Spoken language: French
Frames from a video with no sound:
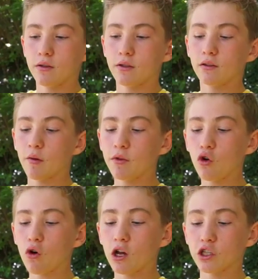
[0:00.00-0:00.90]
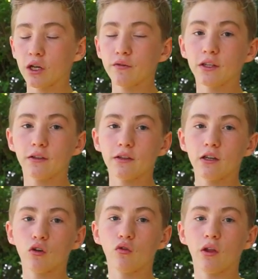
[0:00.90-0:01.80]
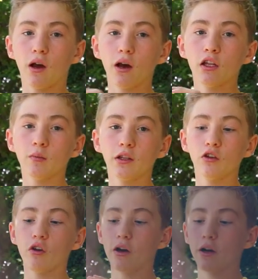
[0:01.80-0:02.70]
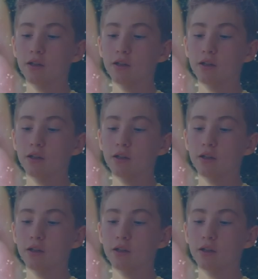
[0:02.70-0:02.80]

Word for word: C'est un micro HF, c'est-à-dire qu'on a un émetteur et un